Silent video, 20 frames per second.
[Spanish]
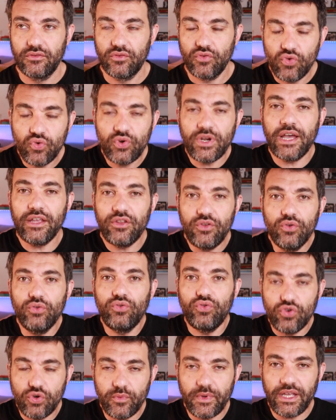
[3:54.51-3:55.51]
una
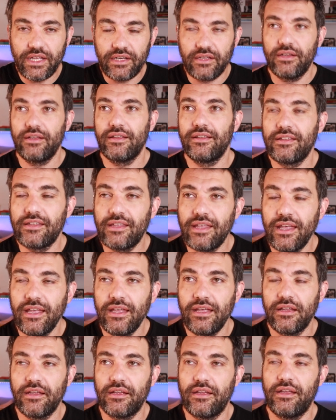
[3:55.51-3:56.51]
youtuber
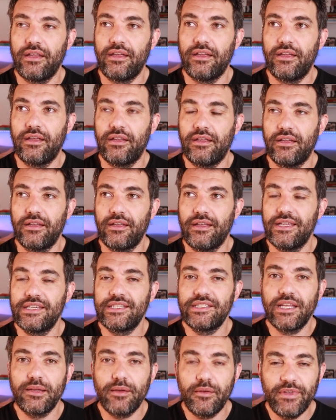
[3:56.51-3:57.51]
que eh,
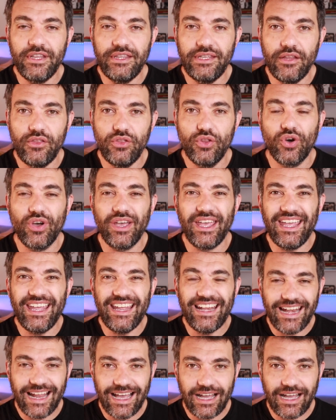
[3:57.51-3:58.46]
estaba vendiendo el